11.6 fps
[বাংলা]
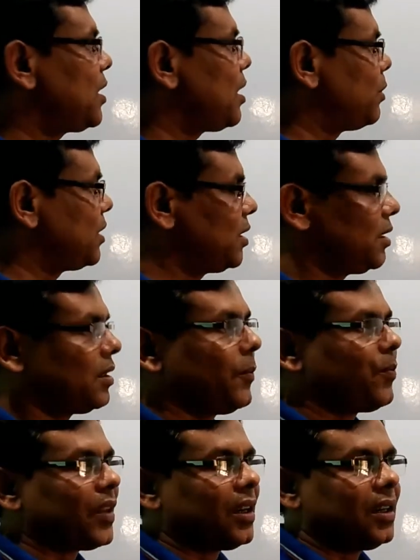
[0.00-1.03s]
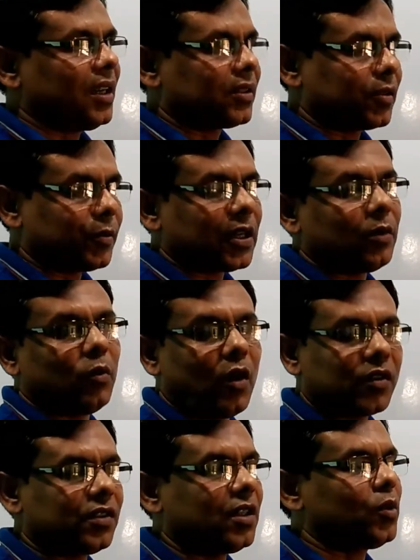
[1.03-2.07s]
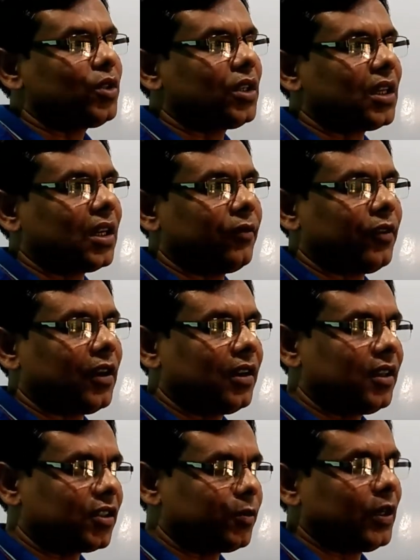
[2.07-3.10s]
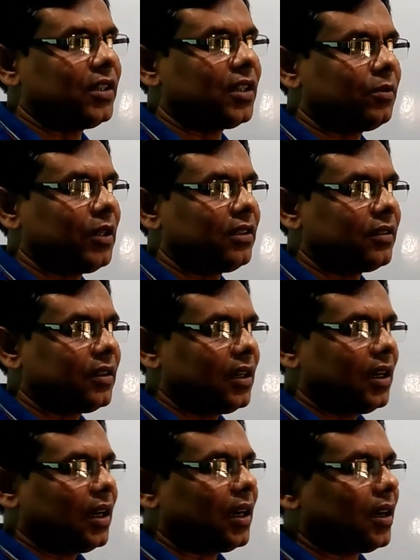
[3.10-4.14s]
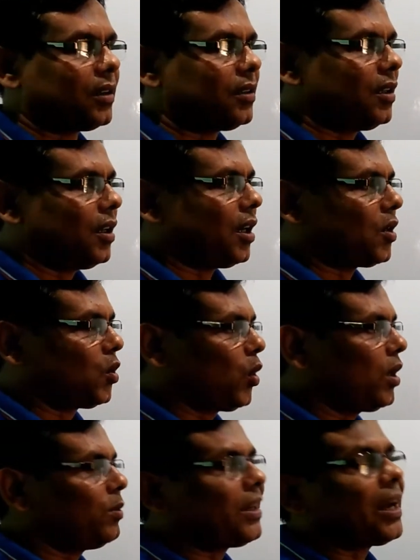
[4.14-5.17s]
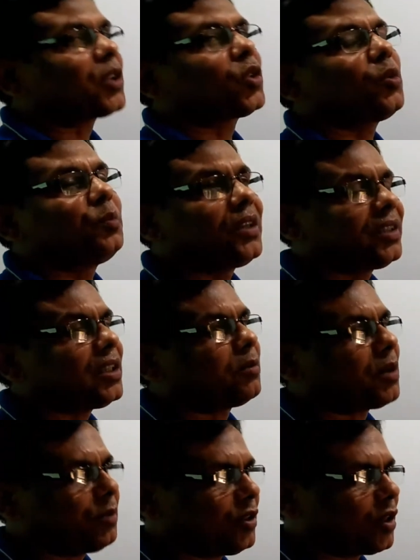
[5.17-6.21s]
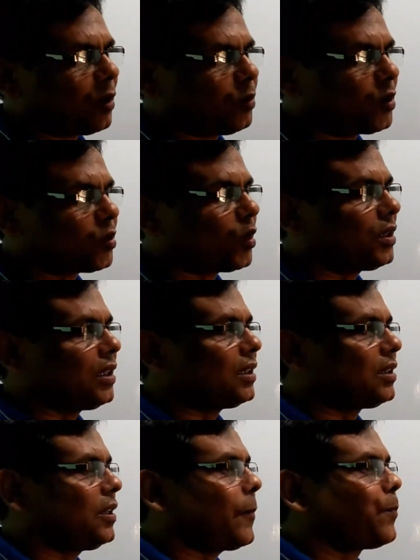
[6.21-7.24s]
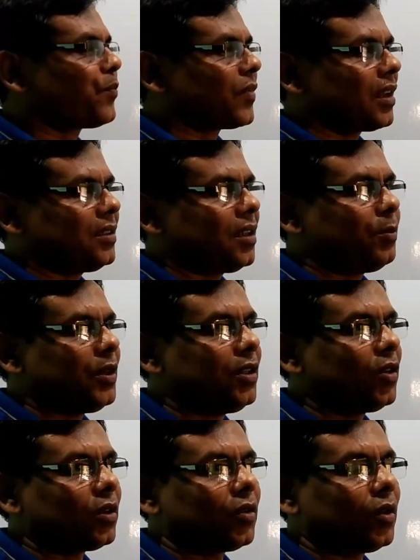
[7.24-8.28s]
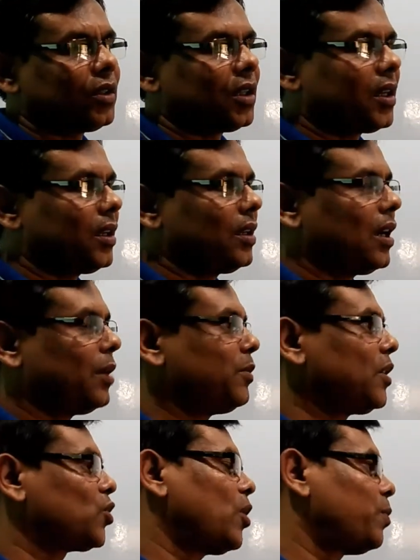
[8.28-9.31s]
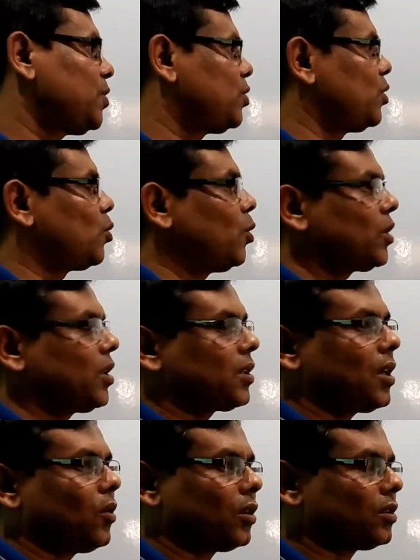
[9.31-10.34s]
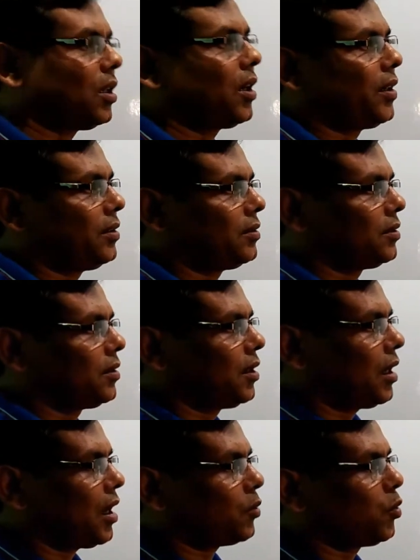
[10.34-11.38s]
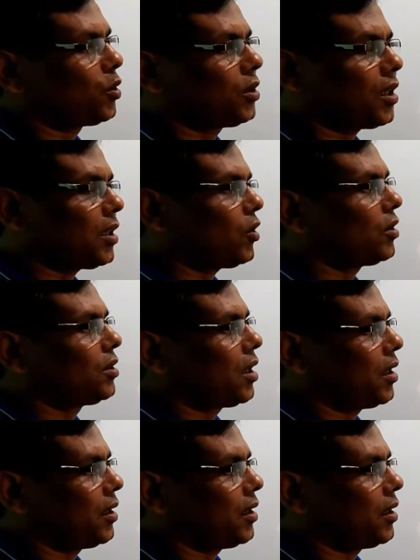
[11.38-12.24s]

আমাদের ডেসক্রিপশান বক্স দেখুন সেখানে প্লেলিস্ট পেয়ে যাবেন আর টুয়েলভের একশোর বেশি আমরা ভিডিও আপলোড করে দিয়েছি যে ভিডিওগুলো থেকে আপনারা সব কিছুই প্রত্যেকটা অধ্যায় আর প্রত্যেকটা অধ্যায়ের